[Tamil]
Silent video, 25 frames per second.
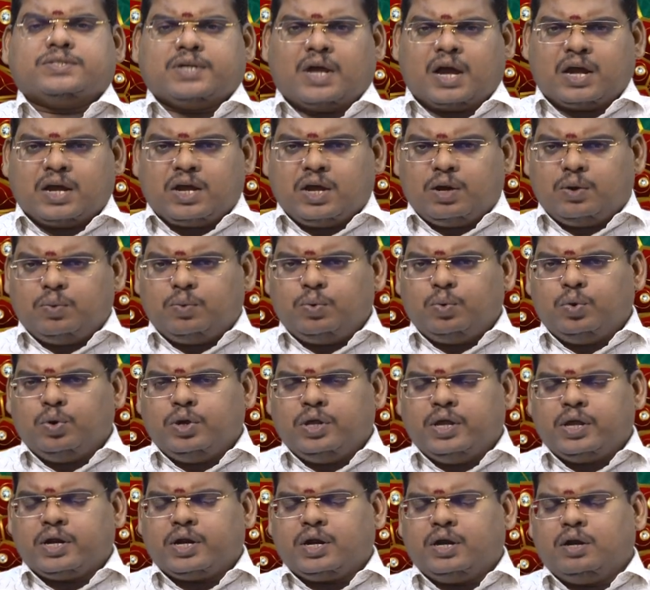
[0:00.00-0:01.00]
சக
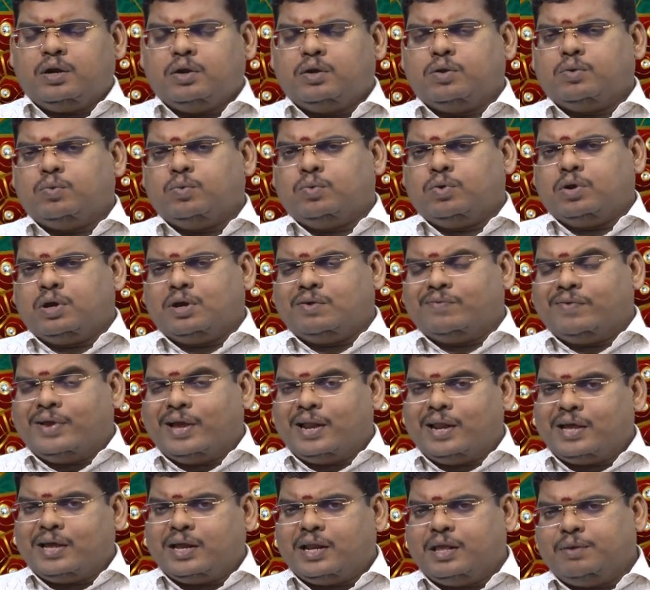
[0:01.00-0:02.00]
ஊழியர்கள் உங்கள்
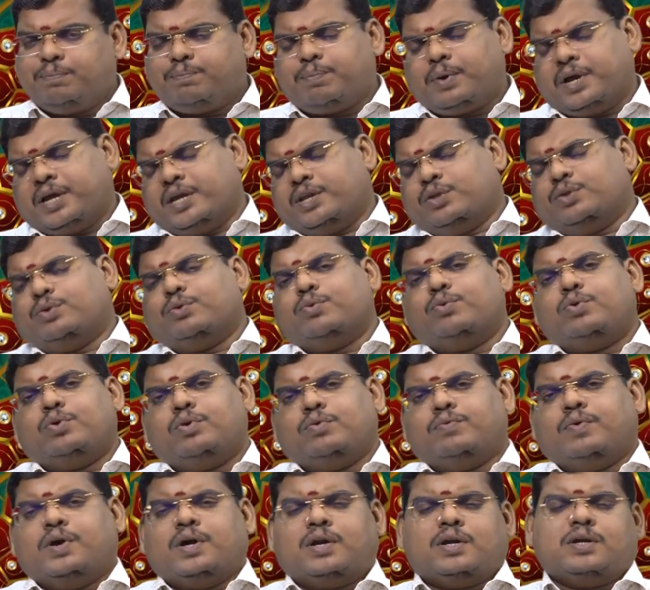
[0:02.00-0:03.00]
வேலைகளை பகிர்ந்து
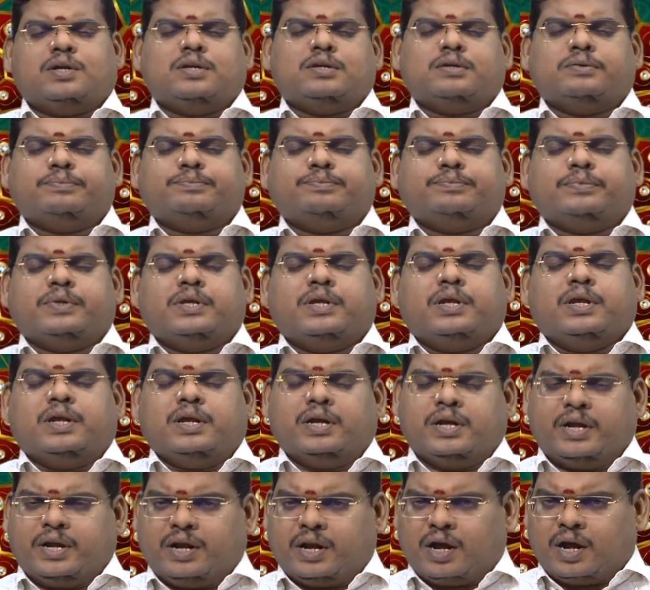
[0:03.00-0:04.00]
கொள்வார்கள்
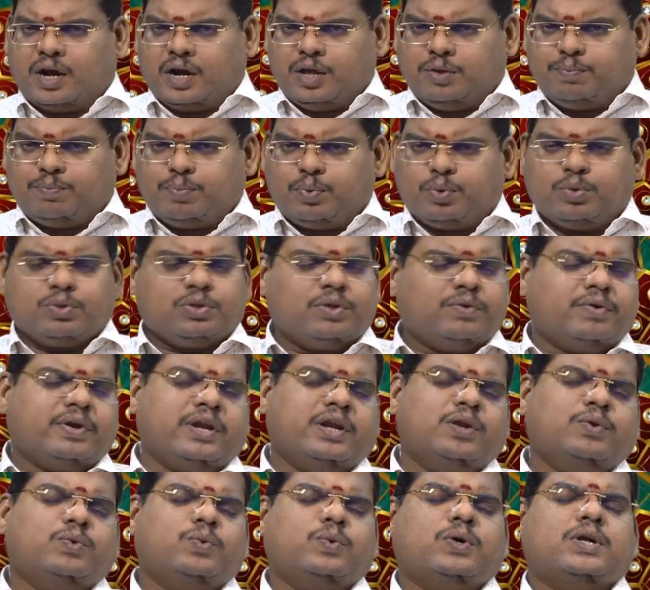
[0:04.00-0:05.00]
இன்றைய நாளை
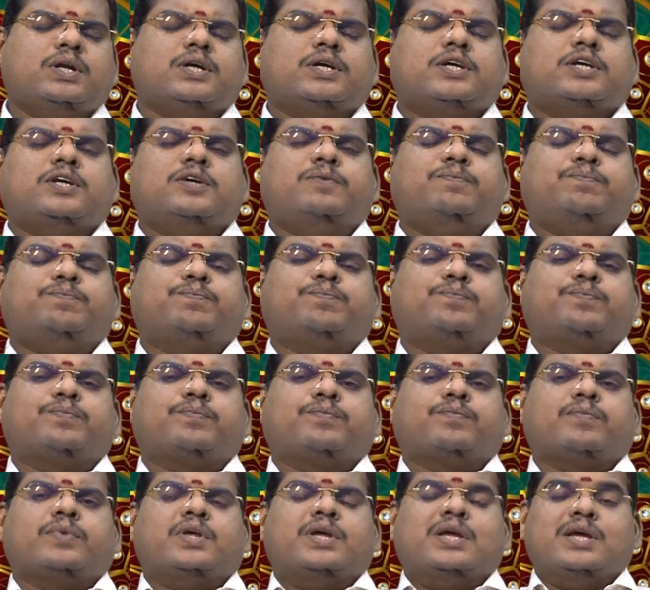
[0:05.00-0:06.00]
பொறுத்தவரையில் உங்களுக்கு
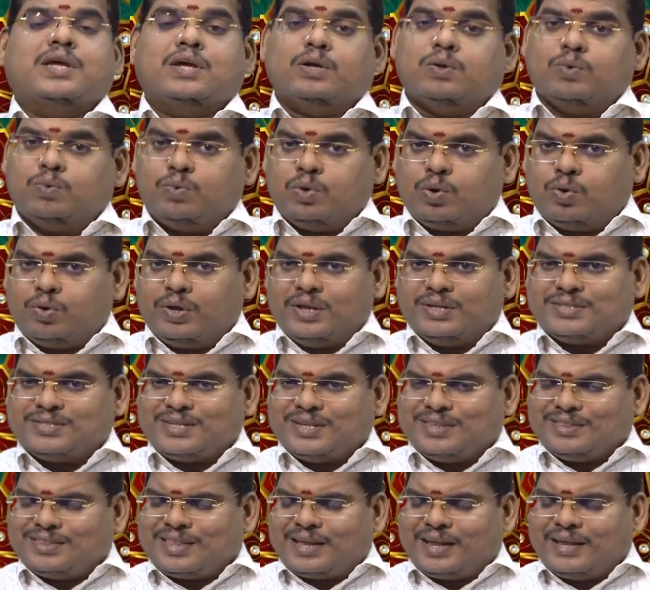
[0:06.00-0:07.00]
உங்களுடைய
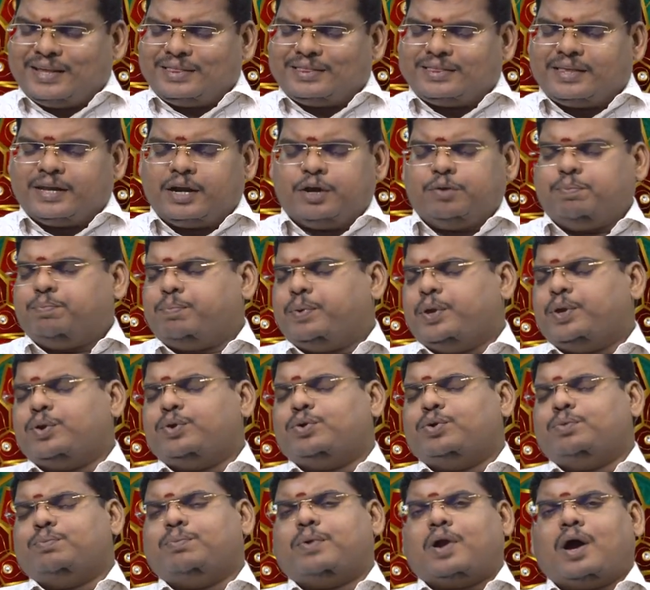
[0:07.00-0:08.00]
சிந்தனை திறன்
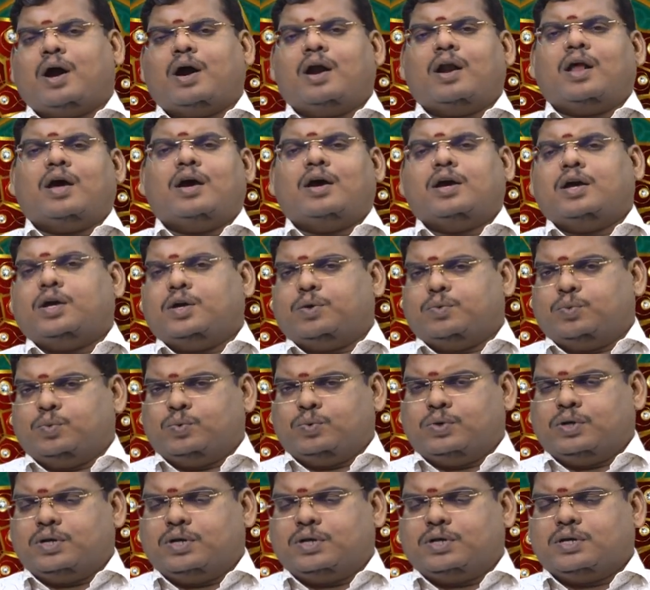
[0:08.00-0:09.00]
பெருகும் நாளாக
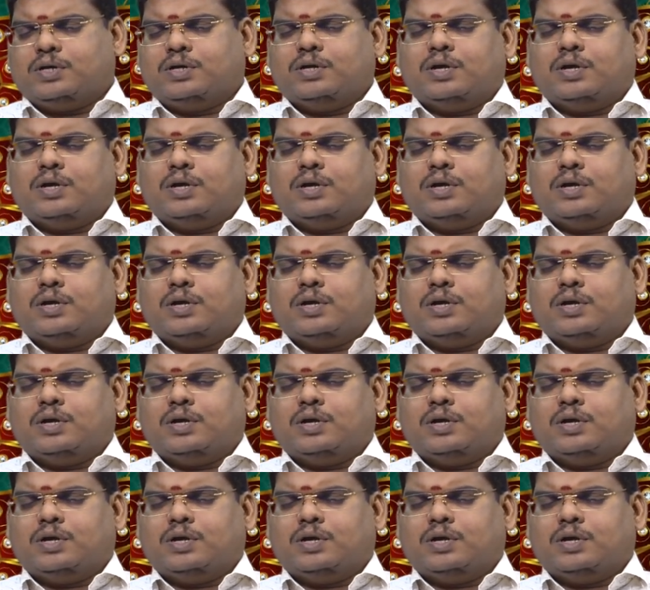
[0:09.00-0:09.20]
உங்களுக்கு